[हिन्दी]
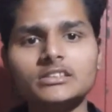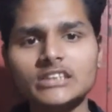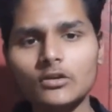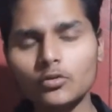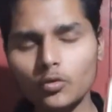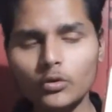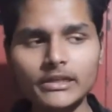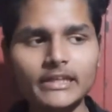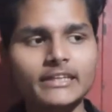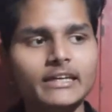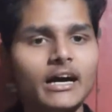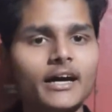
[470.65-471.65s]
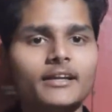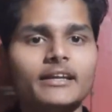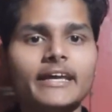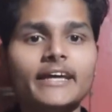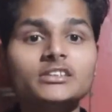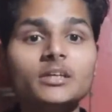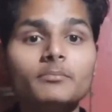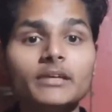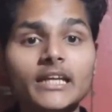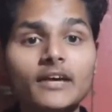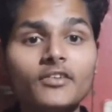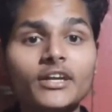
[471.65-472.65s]
चलो कोई नहीं यार एक दिन
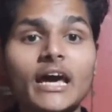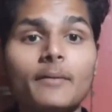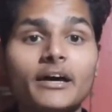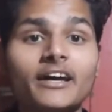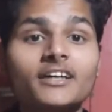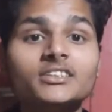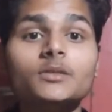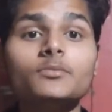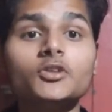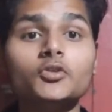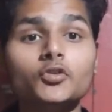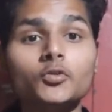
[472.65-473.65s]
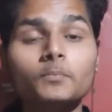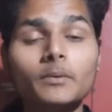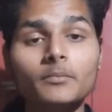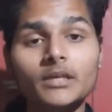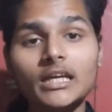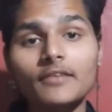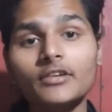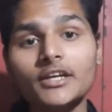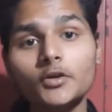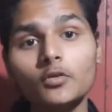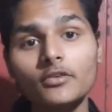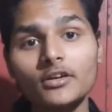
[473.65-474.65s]
मेरा भी टाइम आएगा जब यूट्यूब पर मेरा
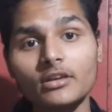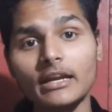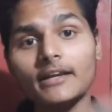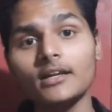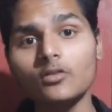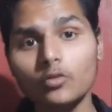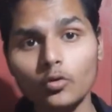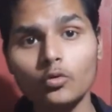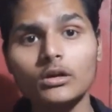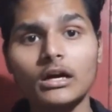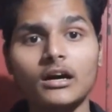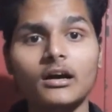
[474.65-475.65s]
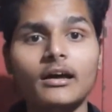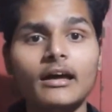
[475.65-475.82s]
वीडियो भी ट्रेंड होगा